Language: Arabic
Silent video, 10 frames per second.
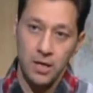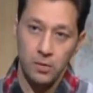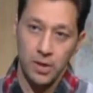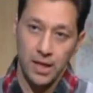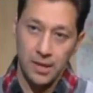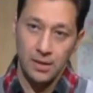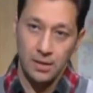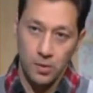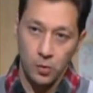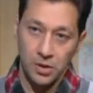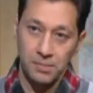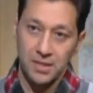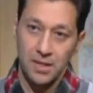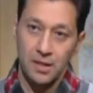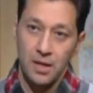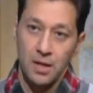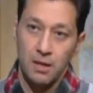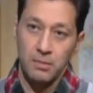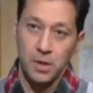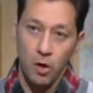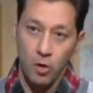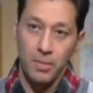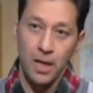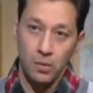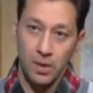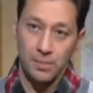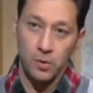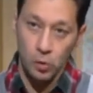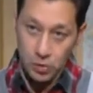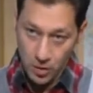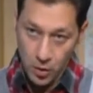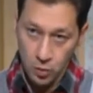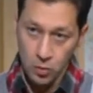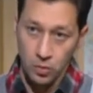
ورجالتنا اللي موجودين مثلا آه، إن احنا من العمال والكلام ده كله يصوروه